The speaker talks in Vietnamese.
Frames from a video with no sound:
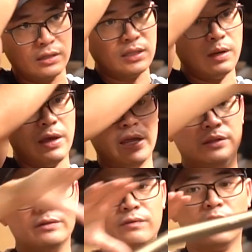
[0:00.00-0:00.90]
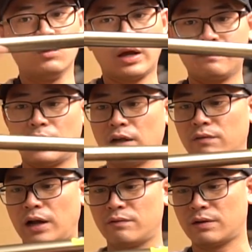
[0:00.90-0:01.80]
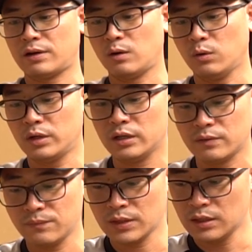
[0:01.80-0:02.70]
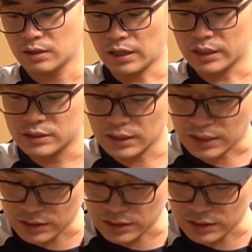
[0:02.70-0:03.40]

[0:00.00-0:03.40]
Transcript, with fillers: thì rất là bền và lâu năm à, và và và ổn định đây trên